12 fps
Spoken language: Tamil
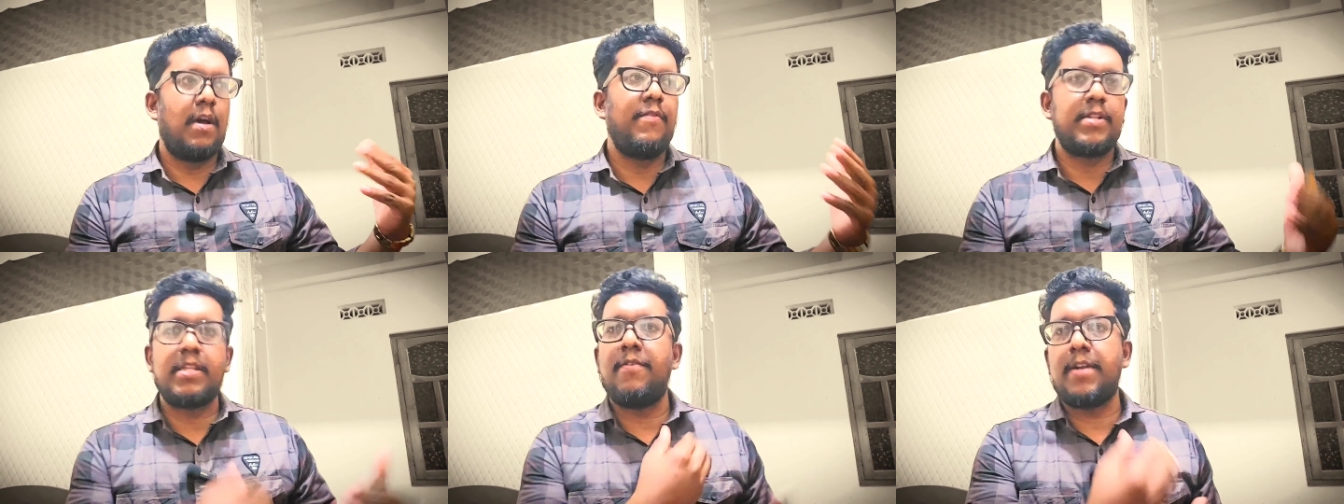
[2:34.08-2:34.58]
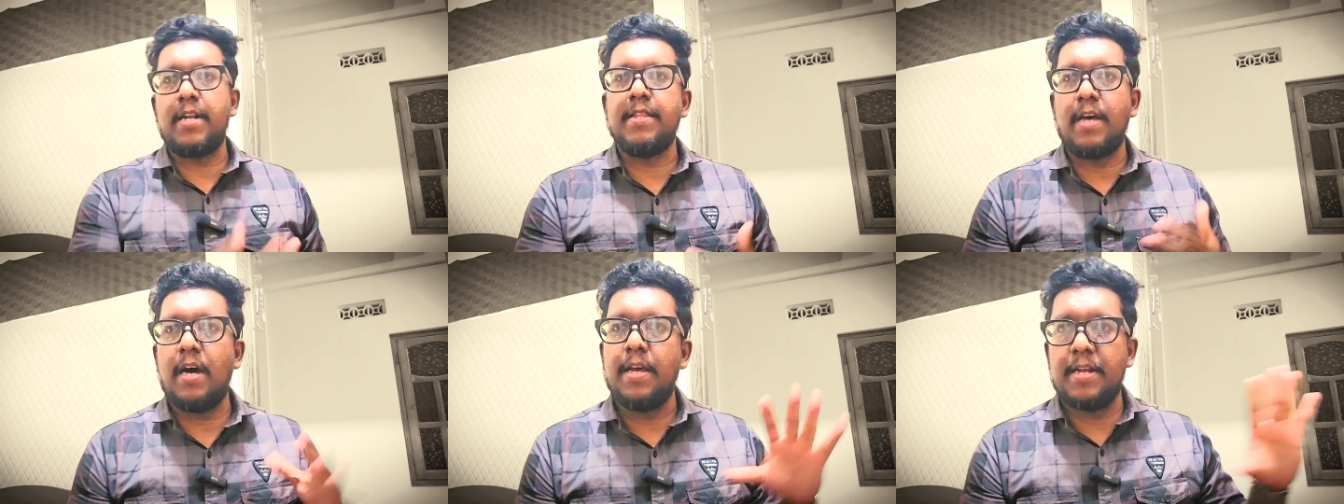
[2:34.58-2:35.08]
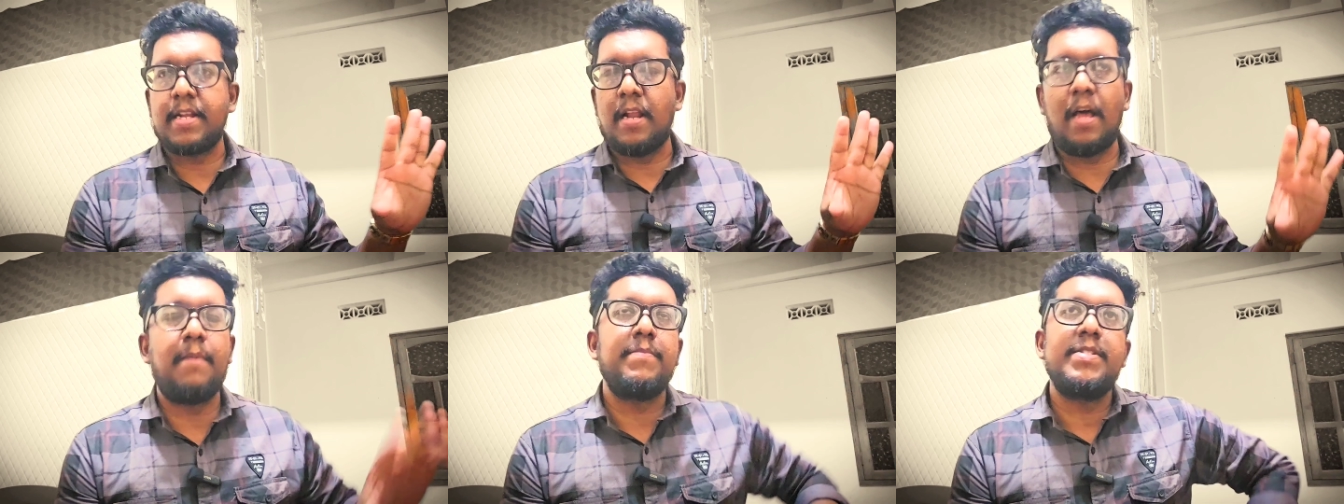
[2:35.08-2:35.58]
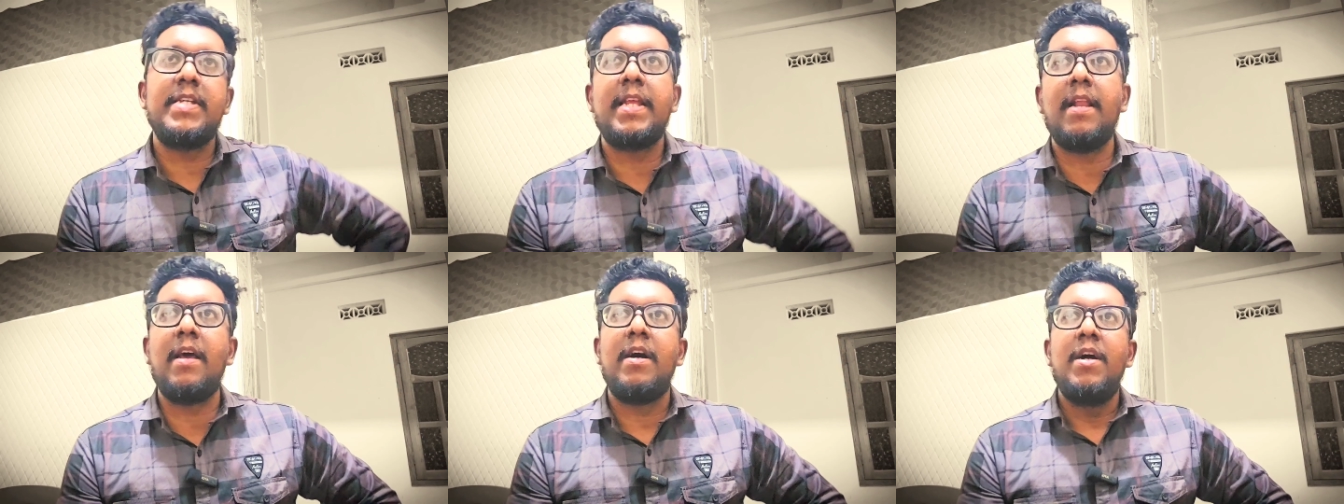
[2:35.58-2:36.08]
அவர் தவறினதா இருக்கலாம்
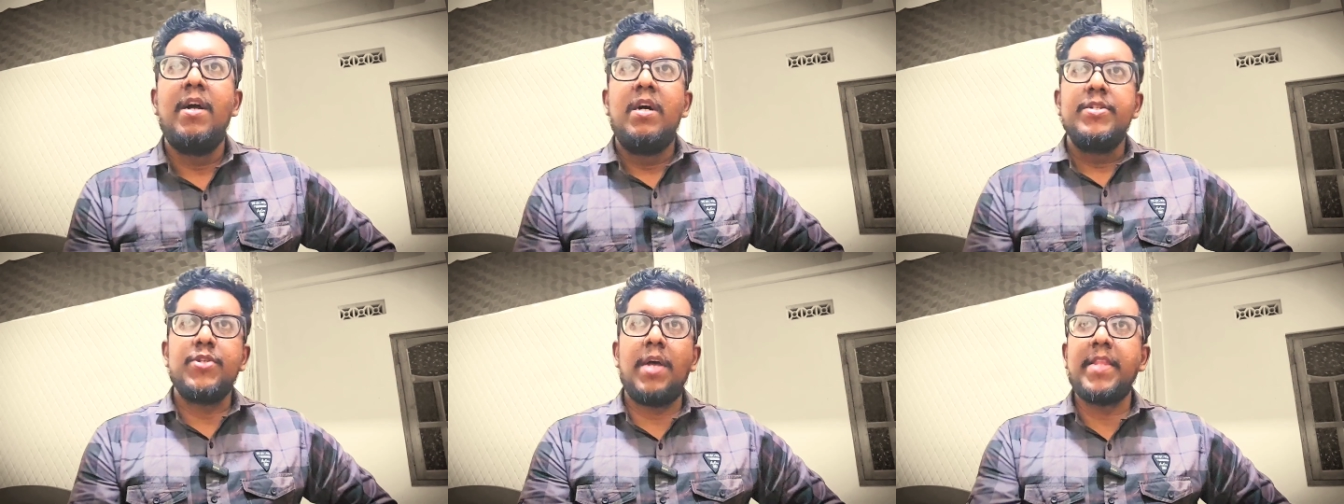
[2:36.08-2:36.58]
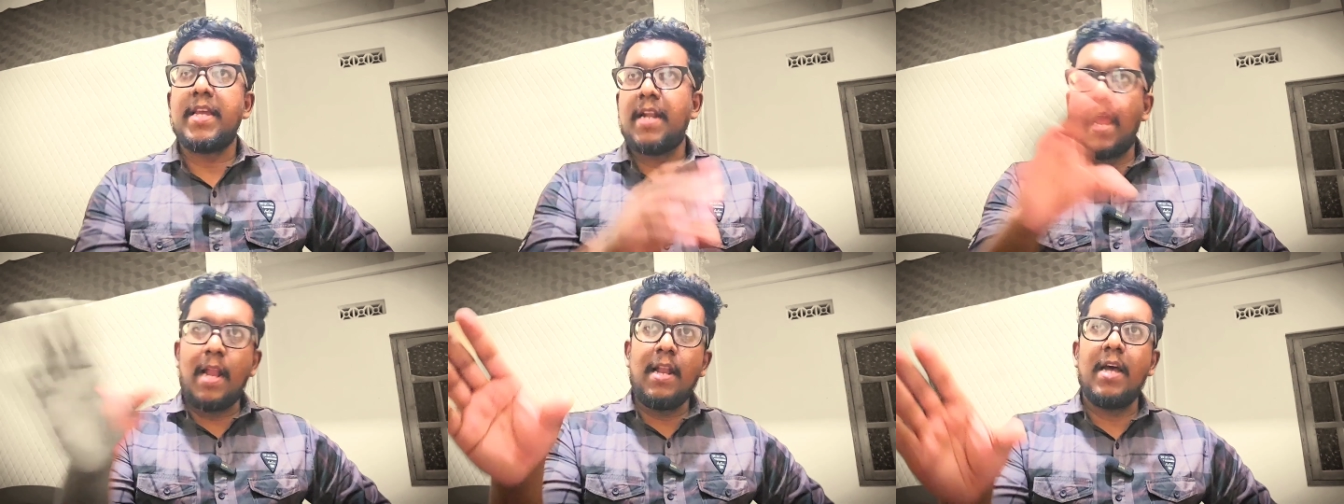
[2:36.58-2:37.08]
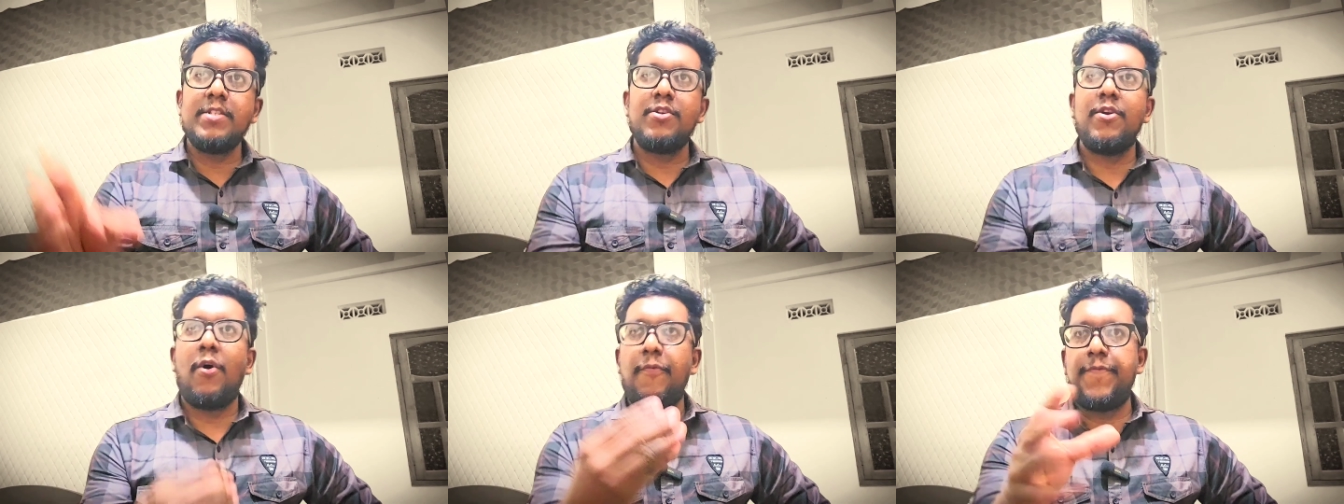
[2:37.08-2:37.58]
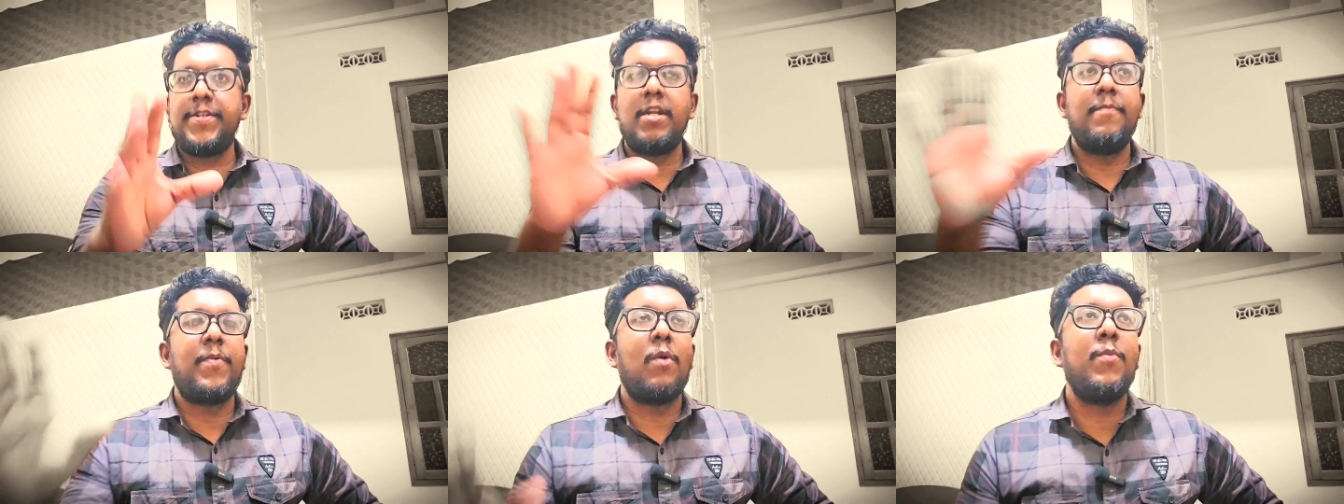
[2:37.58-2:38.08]
சரிங்களா ஸோ அந்த கிராண்ட் லாஞ்சோட
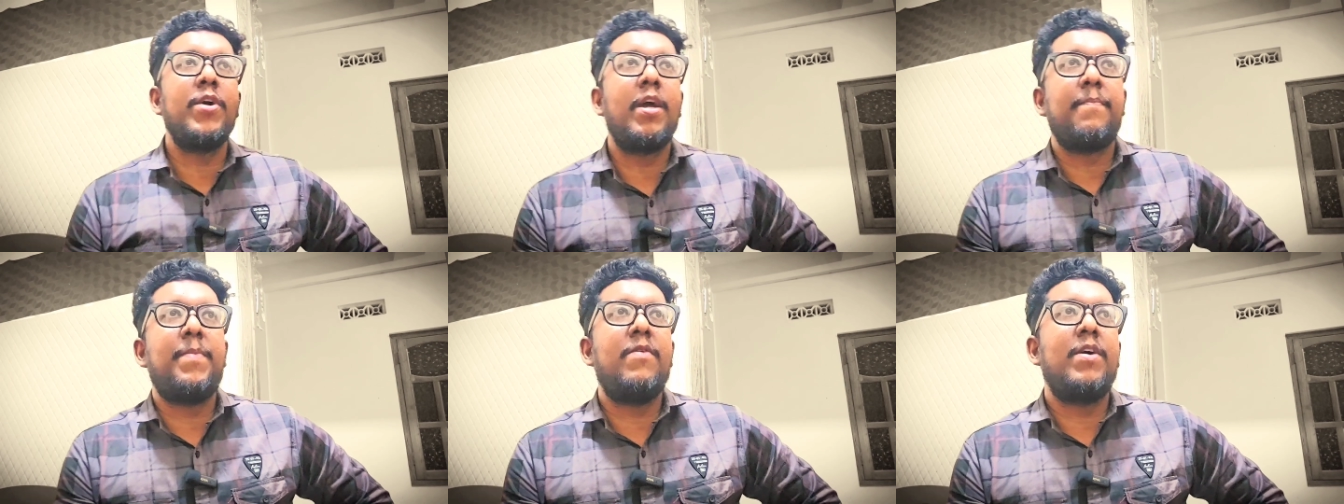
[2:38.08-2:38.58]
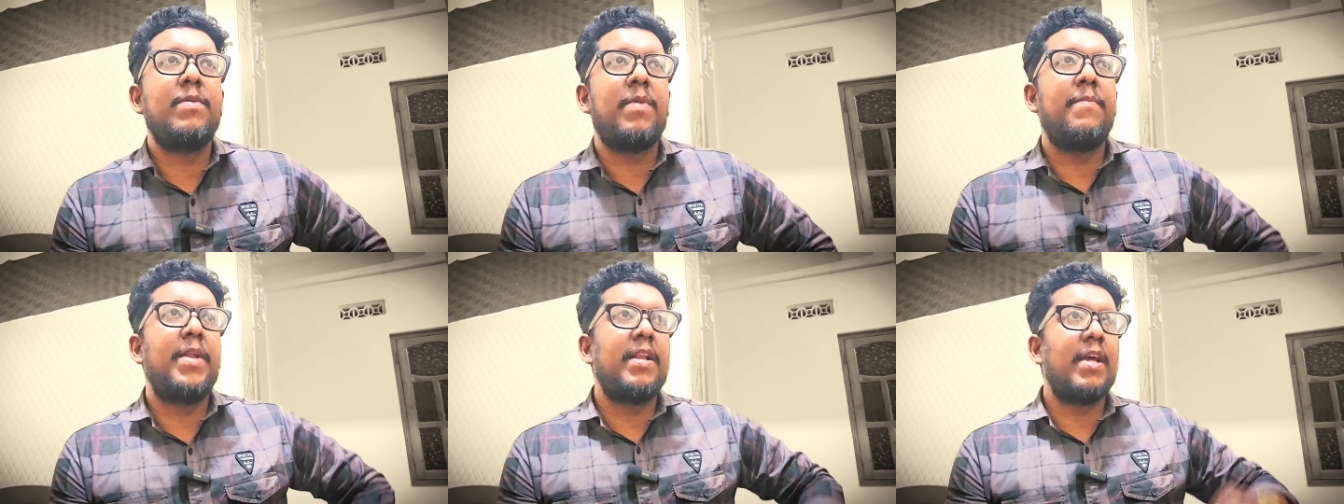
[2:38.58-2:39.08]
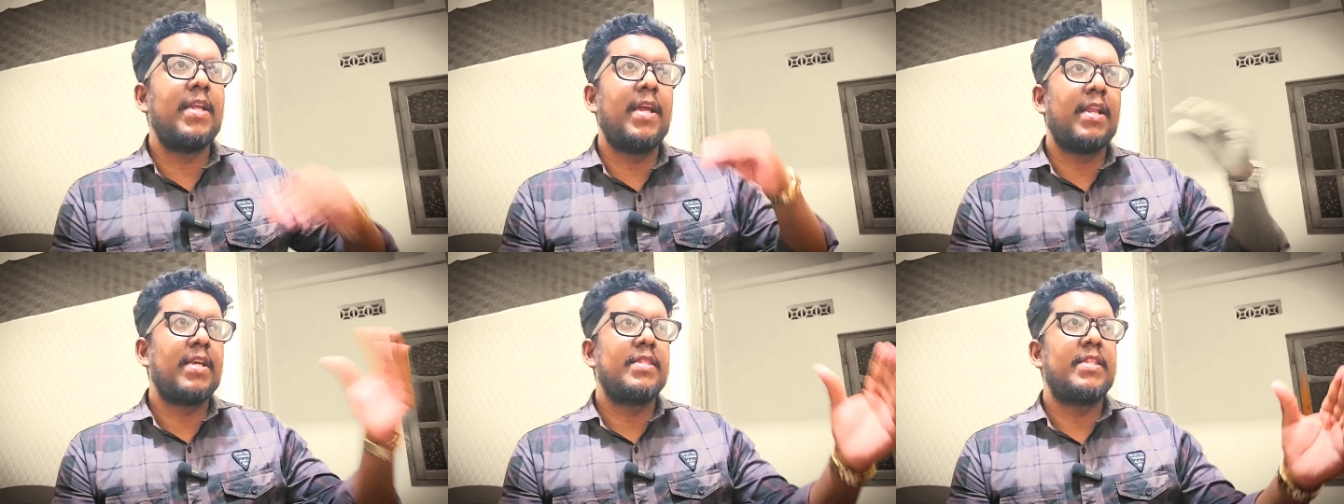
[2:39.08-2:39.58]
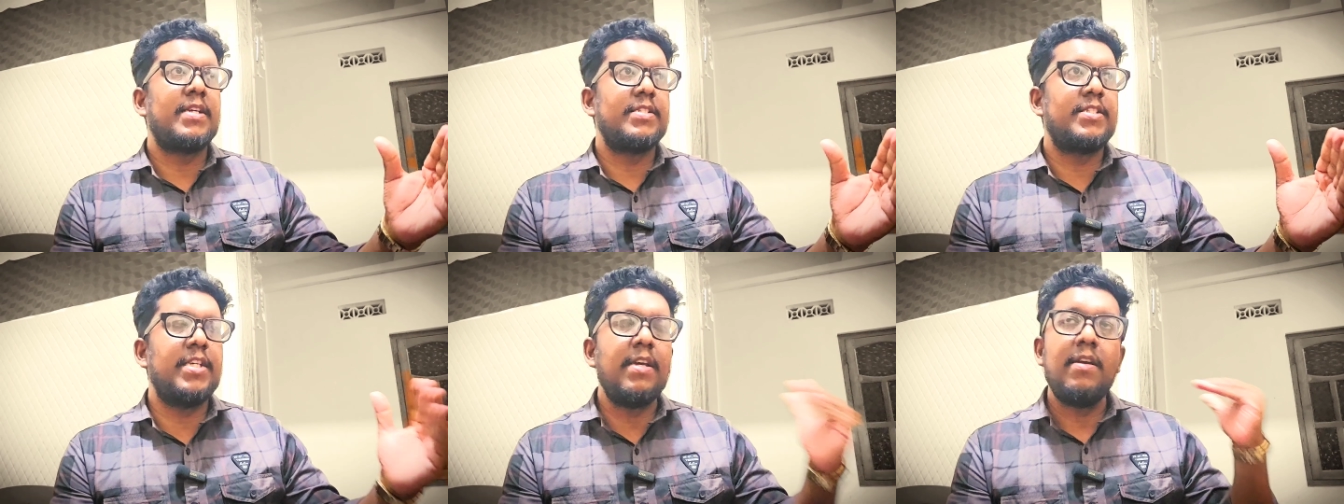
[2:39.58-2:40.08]
ஒஃபிஷியல் ப்ரொமோ எப்போ வரும் அப்படின்னா எனக்கு
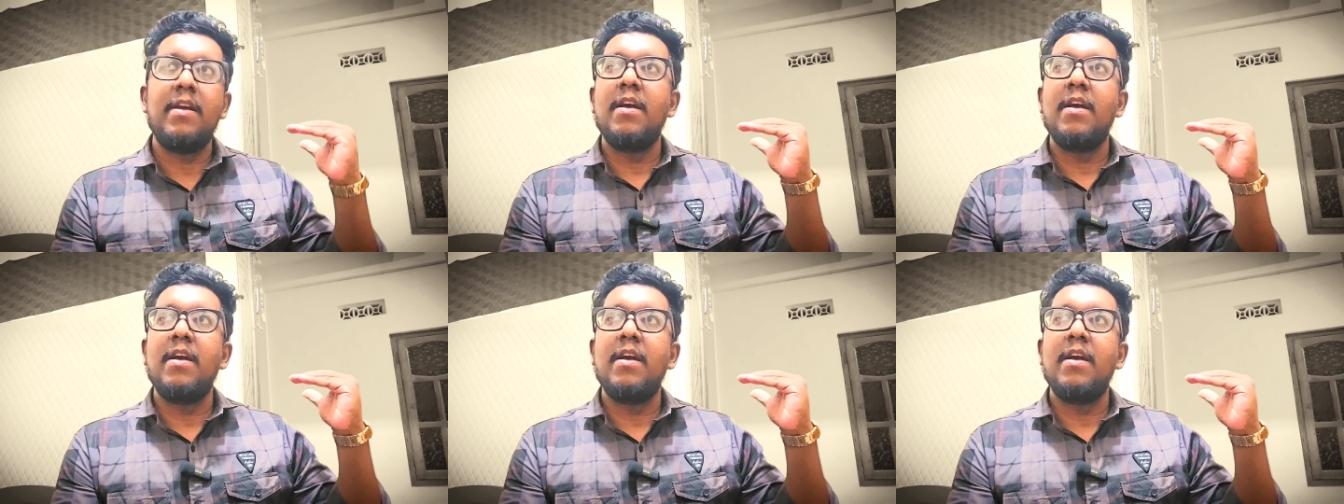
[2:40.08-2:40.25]
தெரிஞ்சு